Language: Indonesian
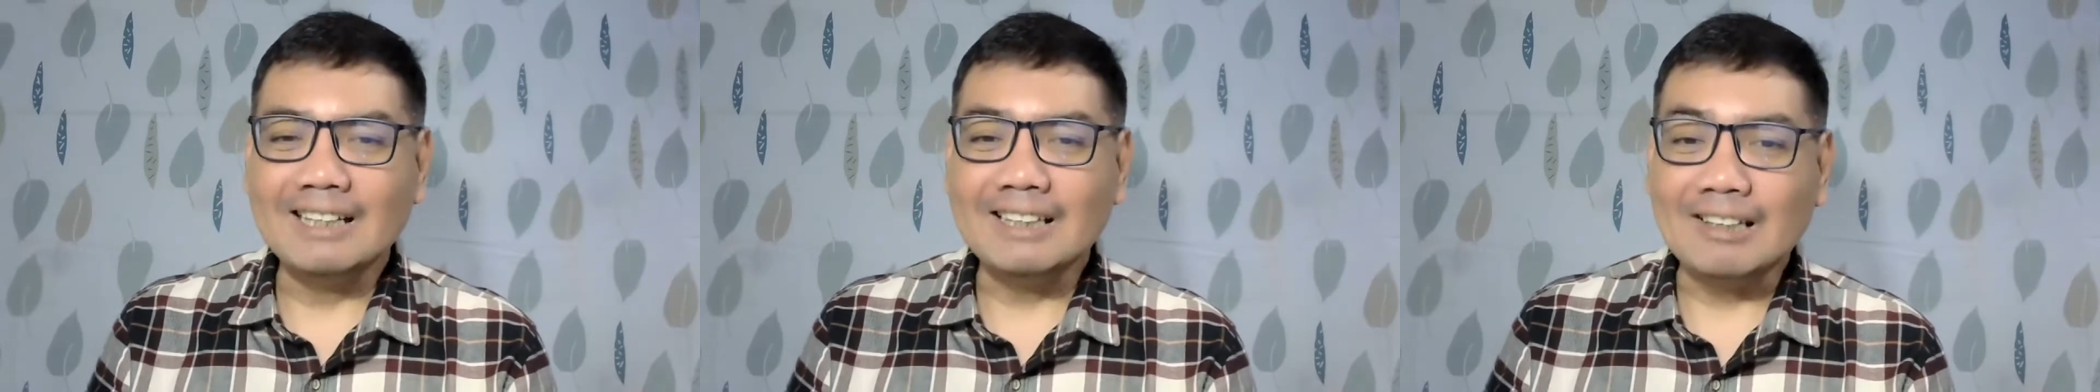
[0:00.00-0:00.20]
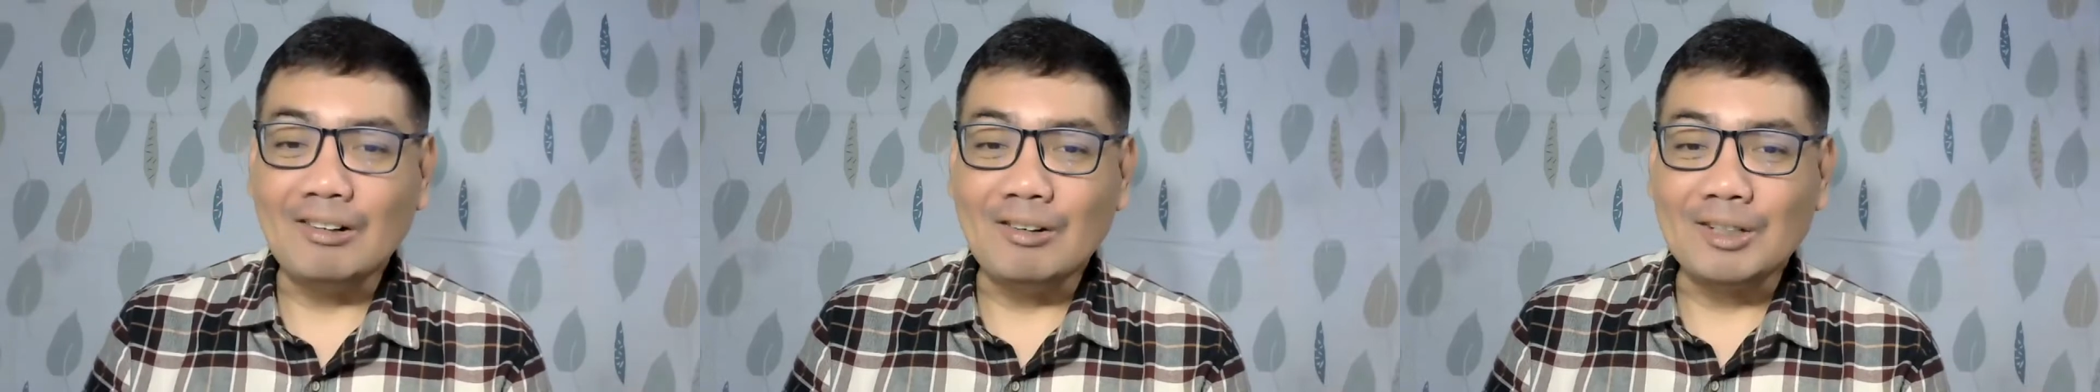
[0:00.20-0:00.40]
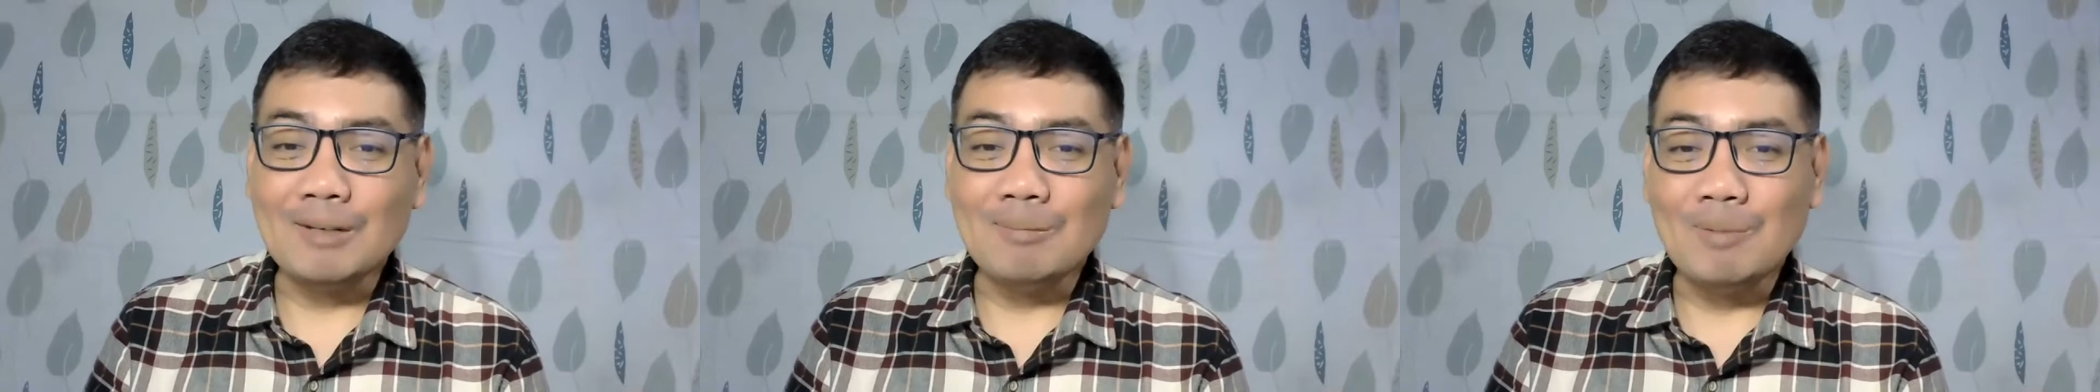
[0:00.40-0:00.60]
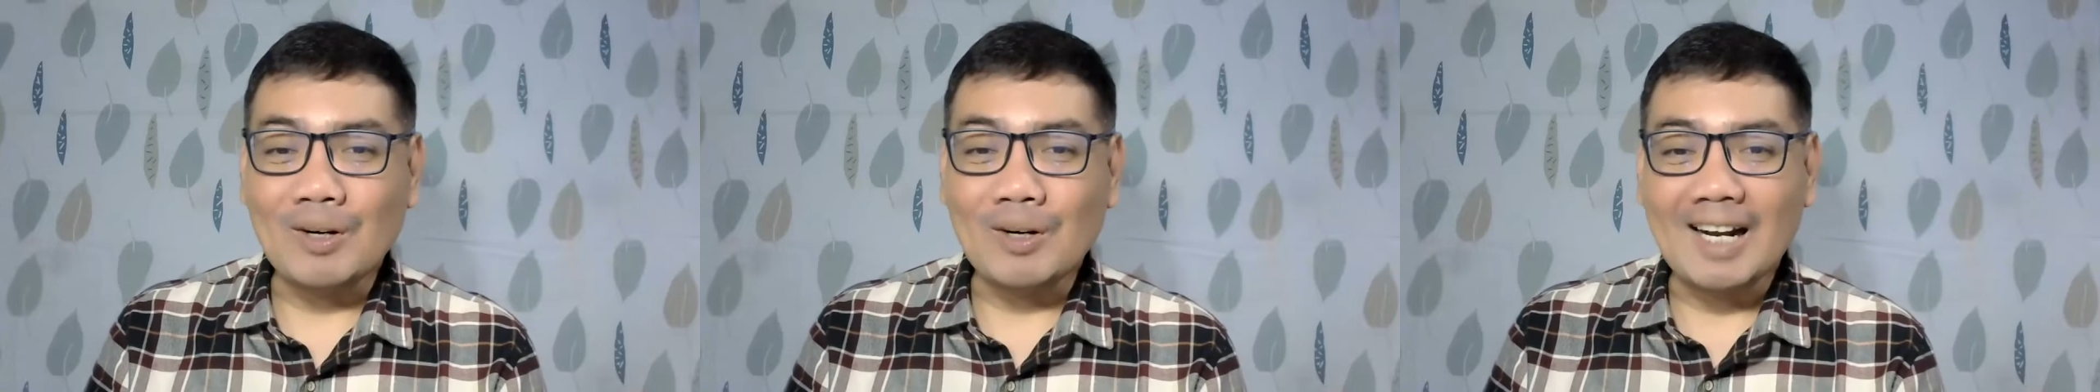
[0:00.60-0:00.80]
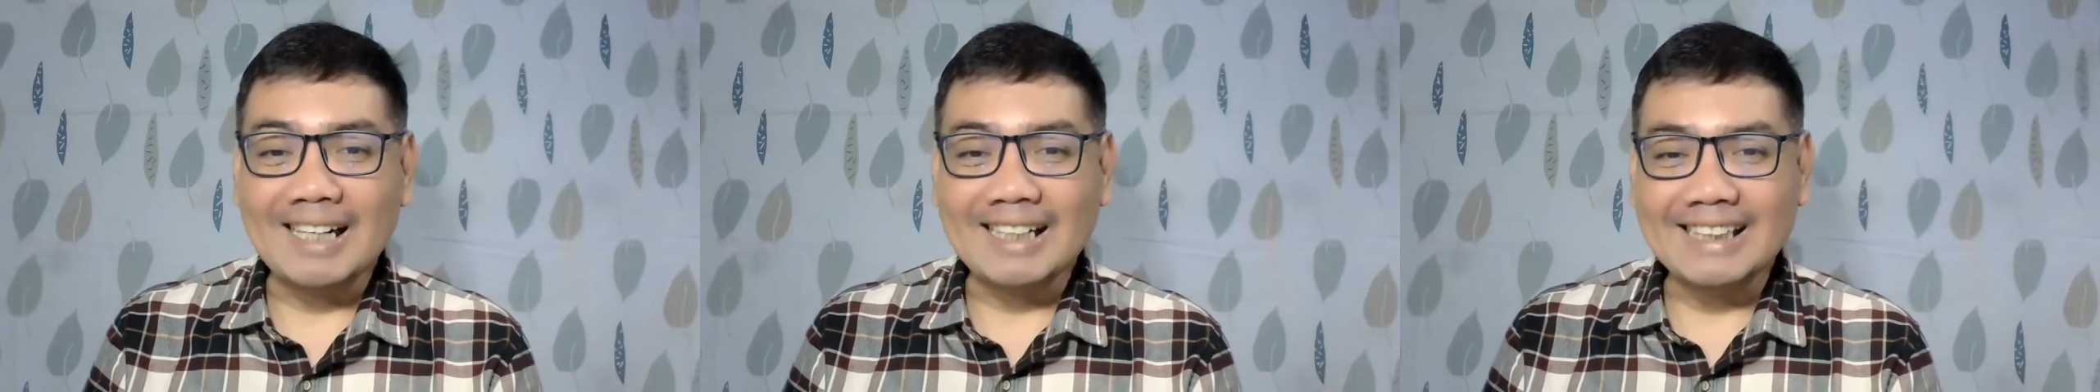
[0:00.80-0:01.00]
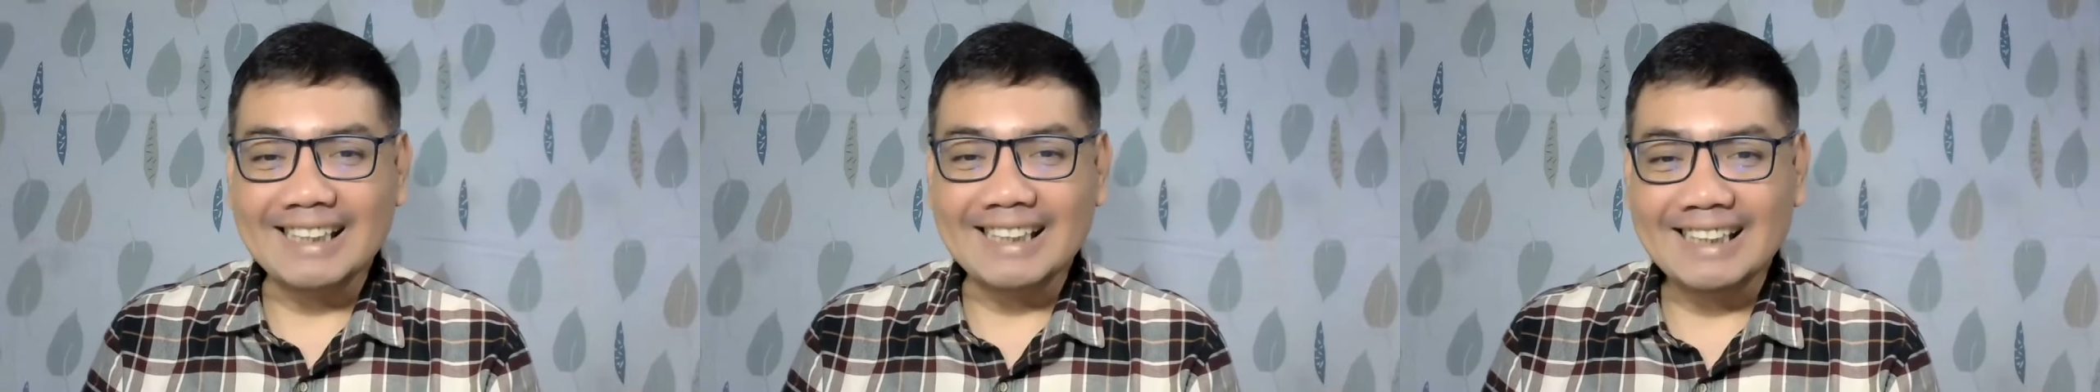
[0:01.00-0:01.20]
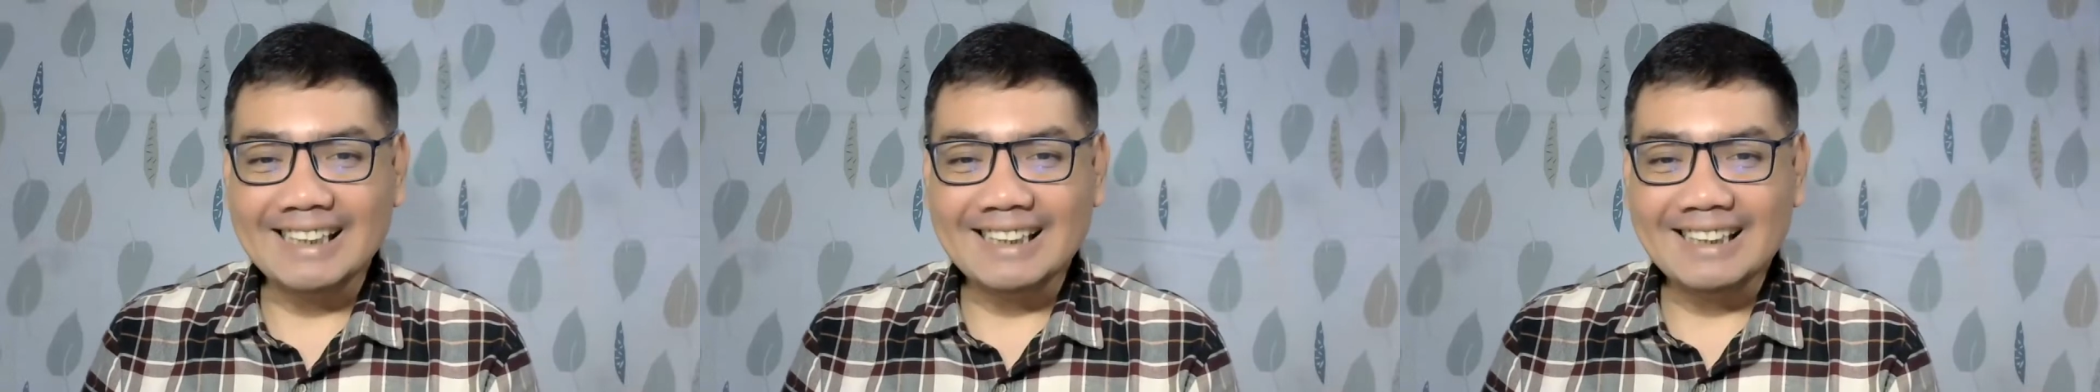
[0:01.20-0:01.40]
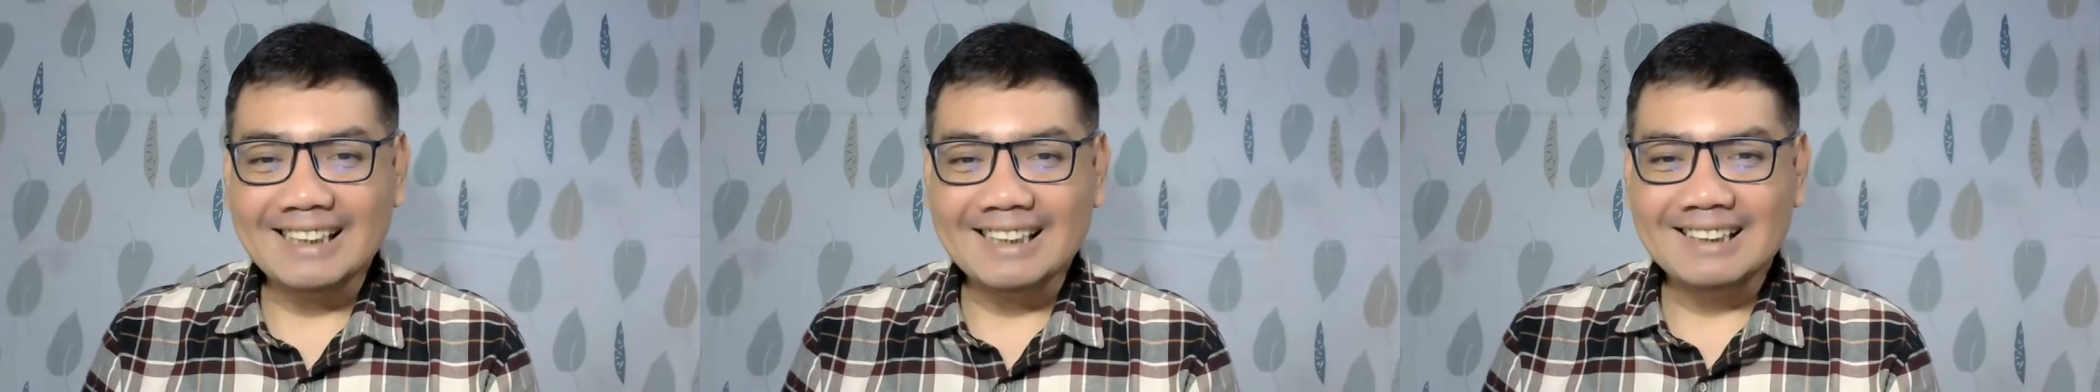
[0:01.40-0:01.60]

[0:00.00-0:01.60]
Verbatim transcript: Teologi Moral D.